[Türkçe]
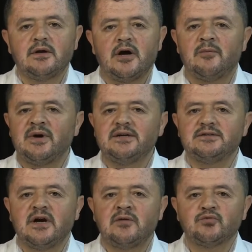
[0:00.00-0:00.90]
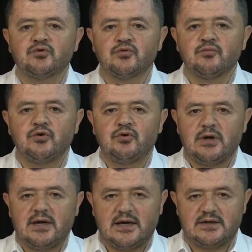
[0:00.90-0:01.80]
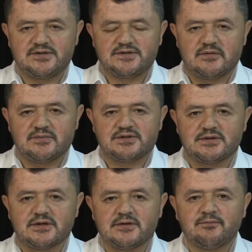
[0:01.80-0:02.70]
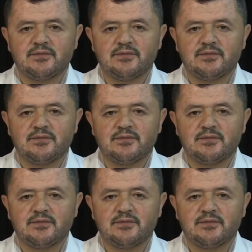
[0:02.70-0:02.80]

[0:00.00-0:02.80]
Ama idam durumu hariç demiştik.